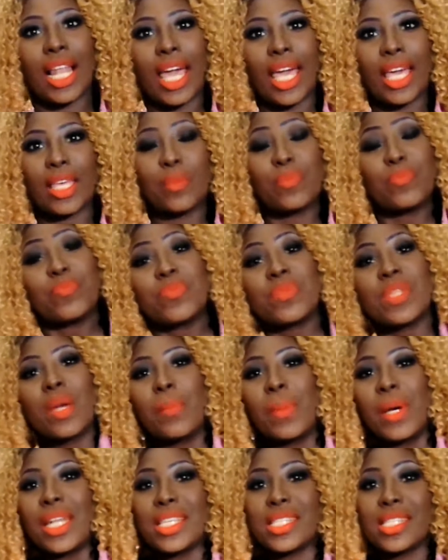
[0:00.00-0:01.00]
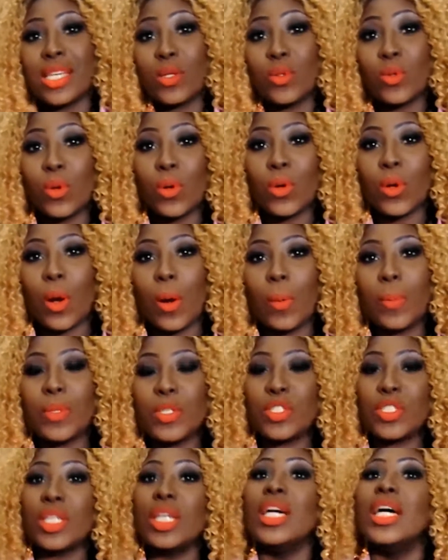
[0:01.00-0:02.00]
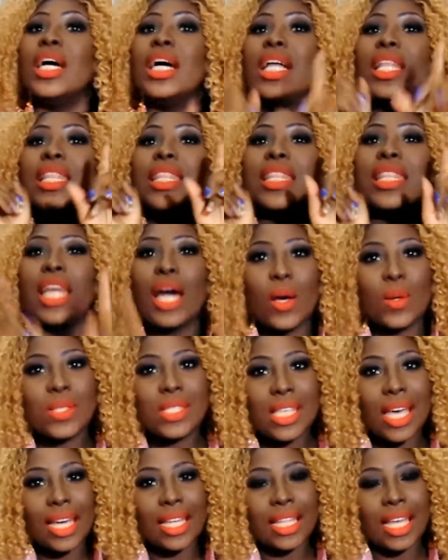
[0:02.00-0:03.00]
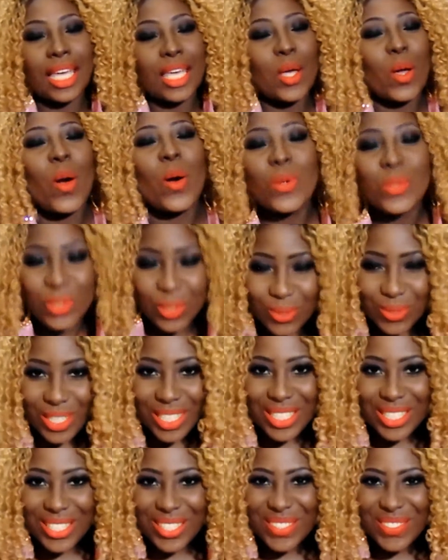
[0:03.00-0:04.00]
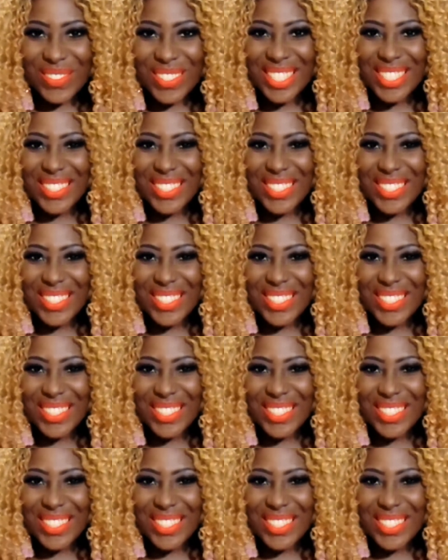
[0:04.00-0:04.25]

a leg parecendo um cropped. Não sai daí, continua assistindo o